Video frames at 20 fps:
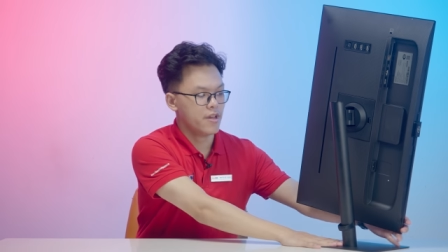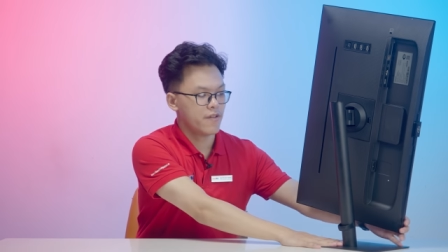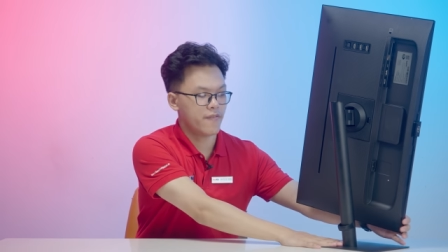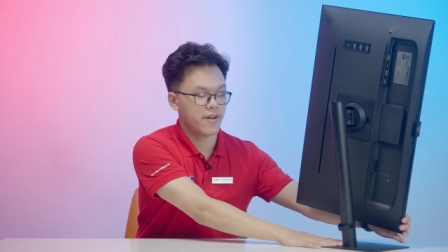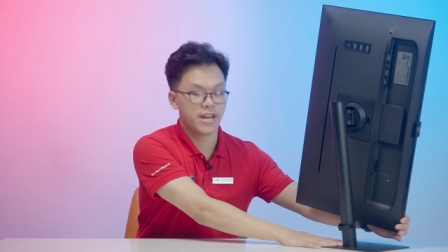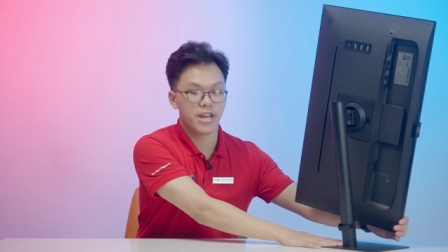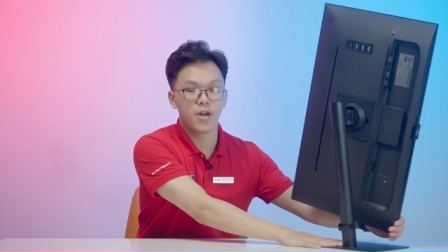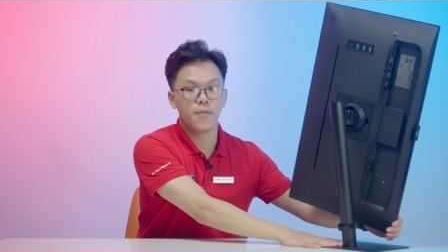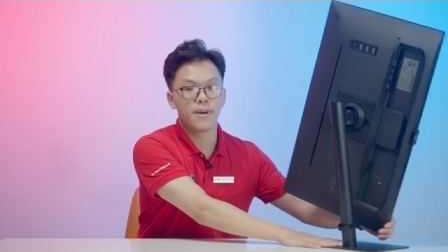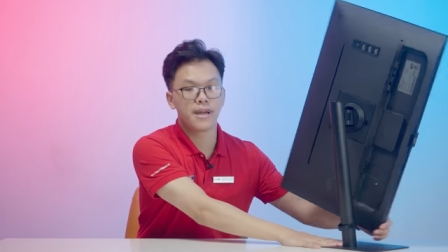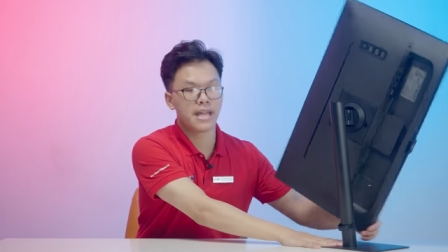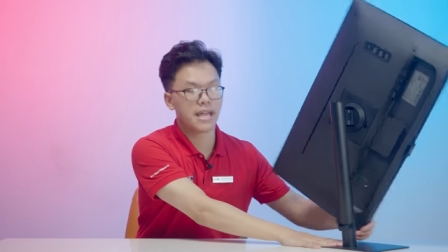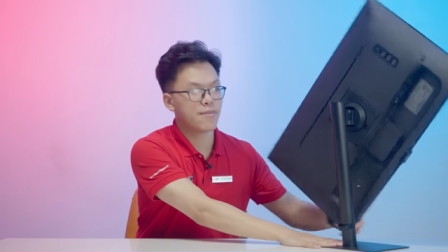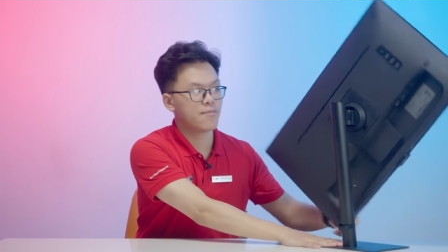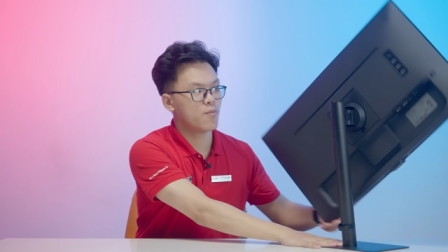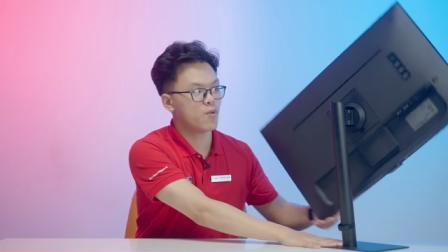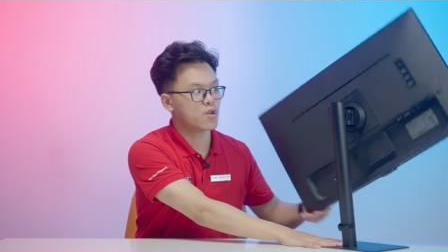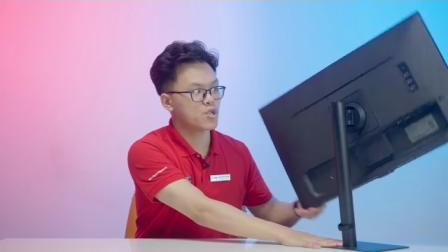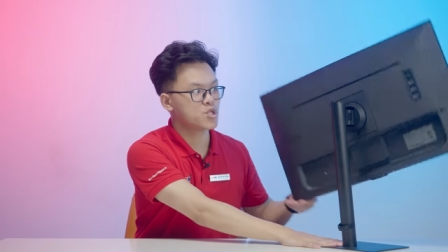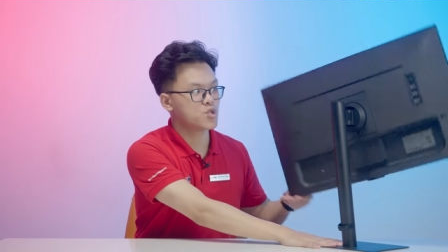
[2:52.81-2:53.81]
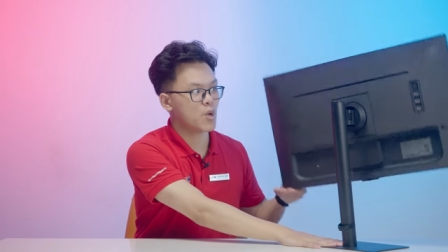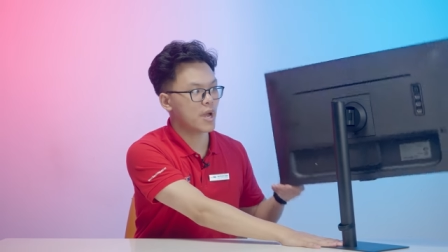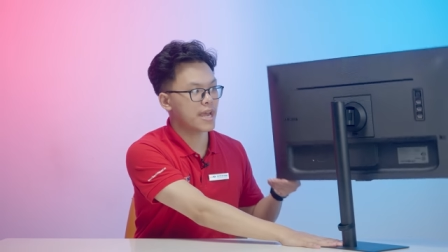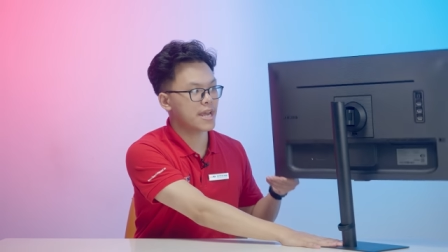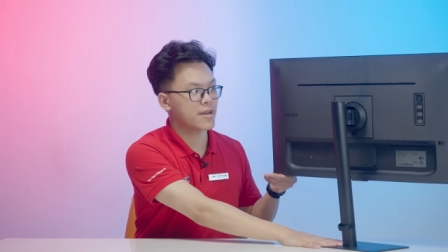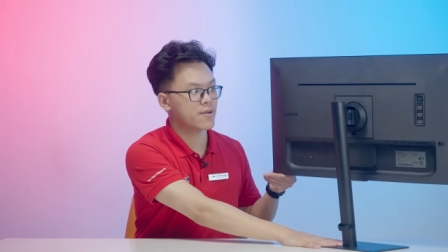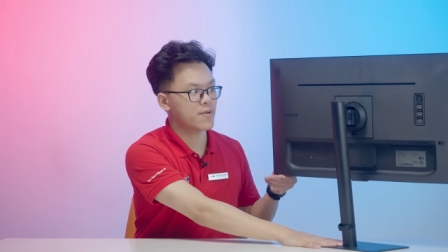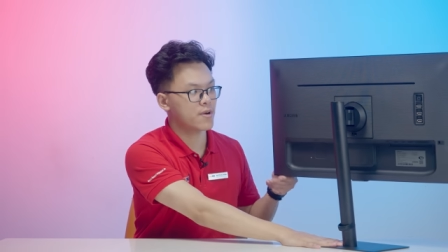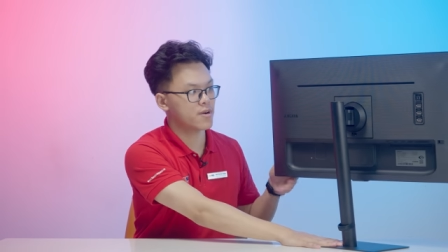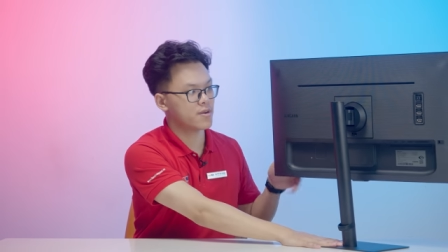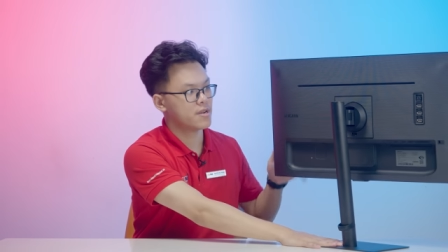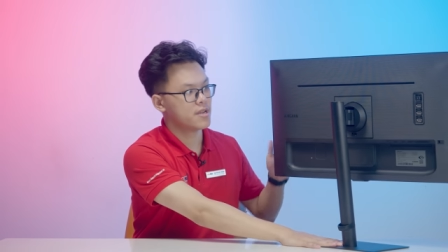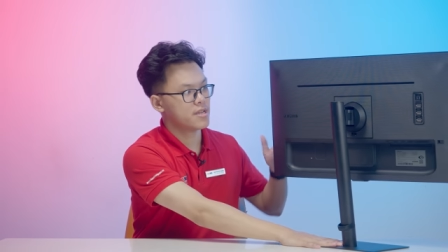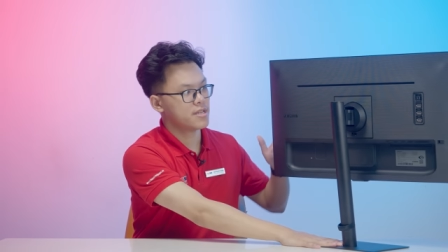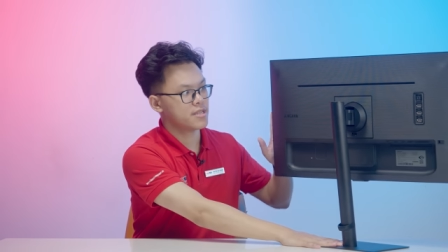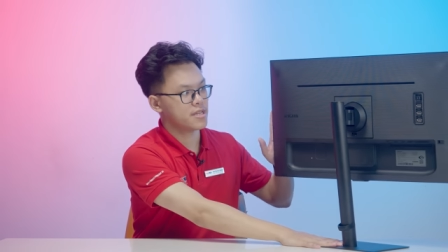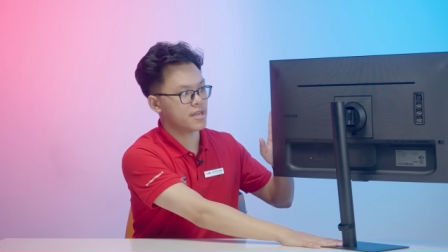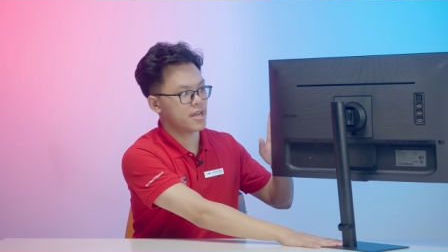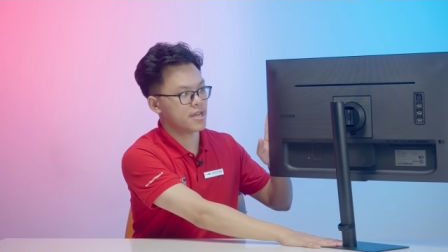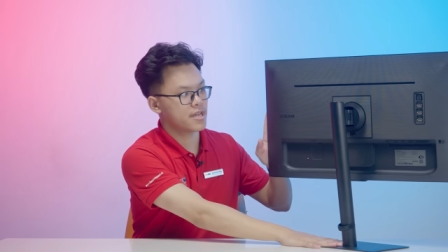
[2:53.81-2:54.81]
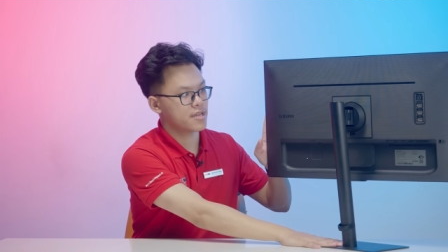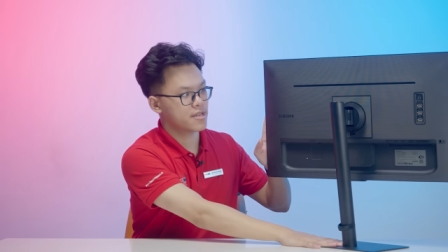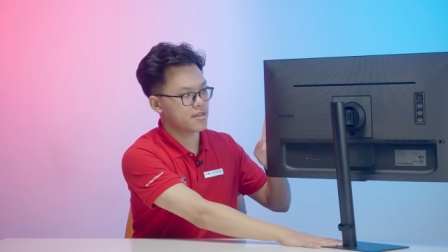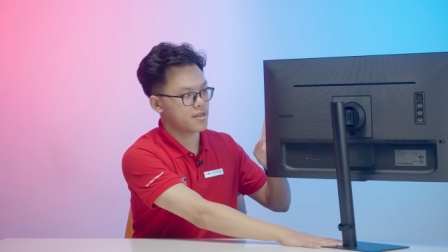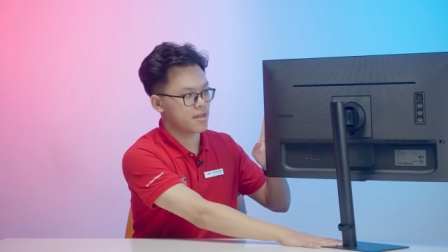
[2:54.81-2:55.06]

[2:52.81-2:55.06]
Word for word: Và nếu mà anh em muốn xoay đúng không? Thì đây,